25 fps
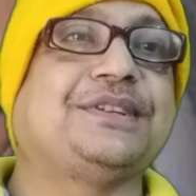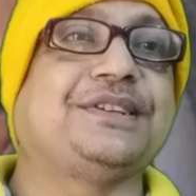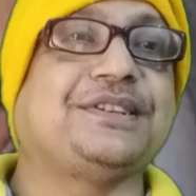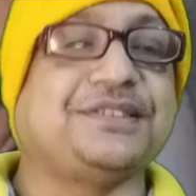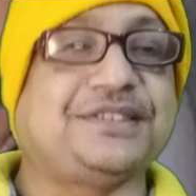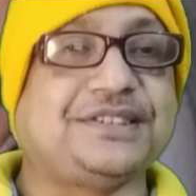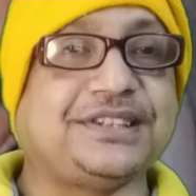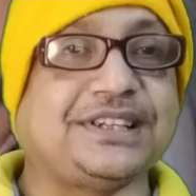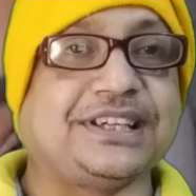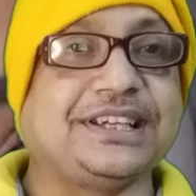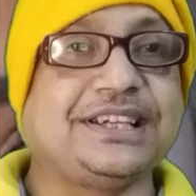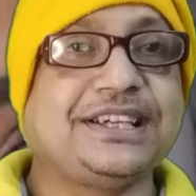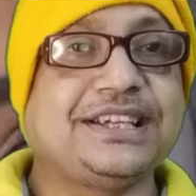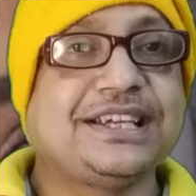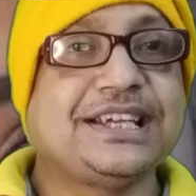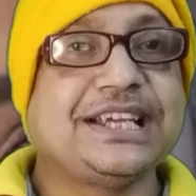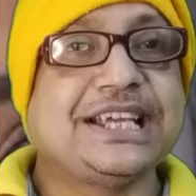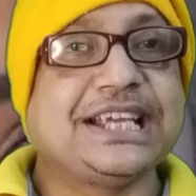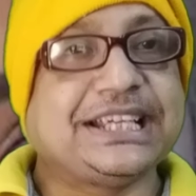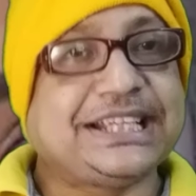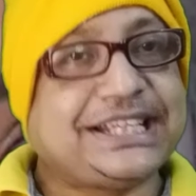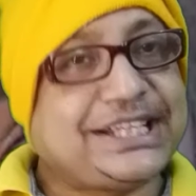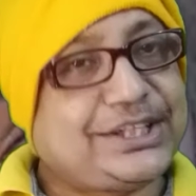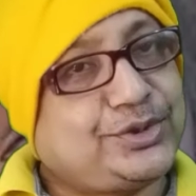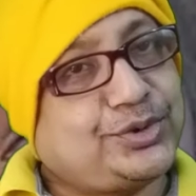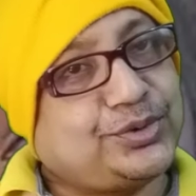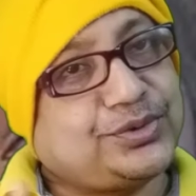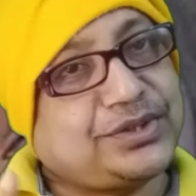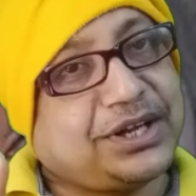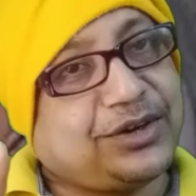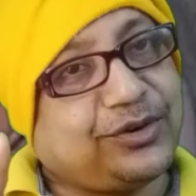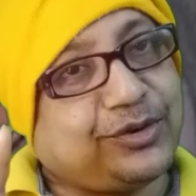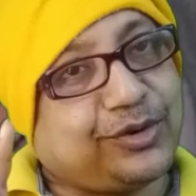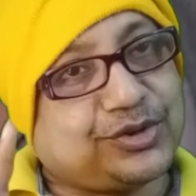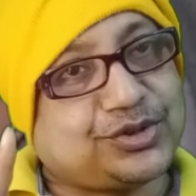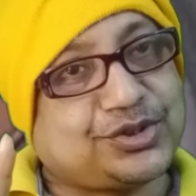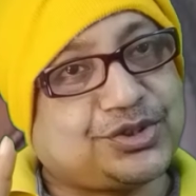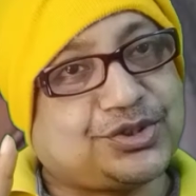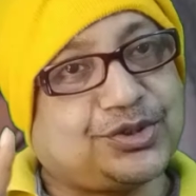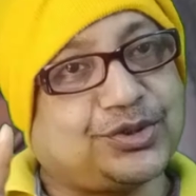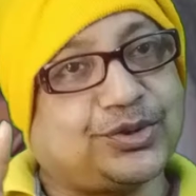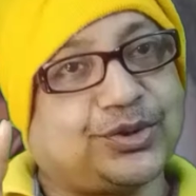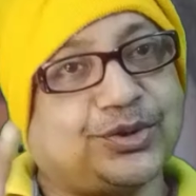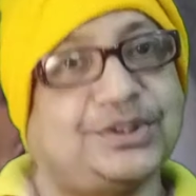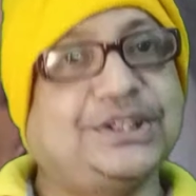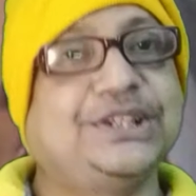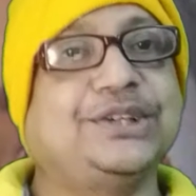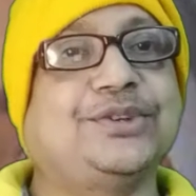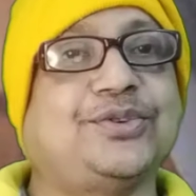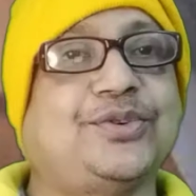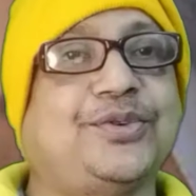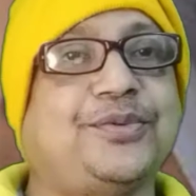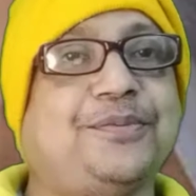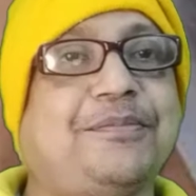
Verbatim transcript: যে কিছুটা কষ্ট হলেও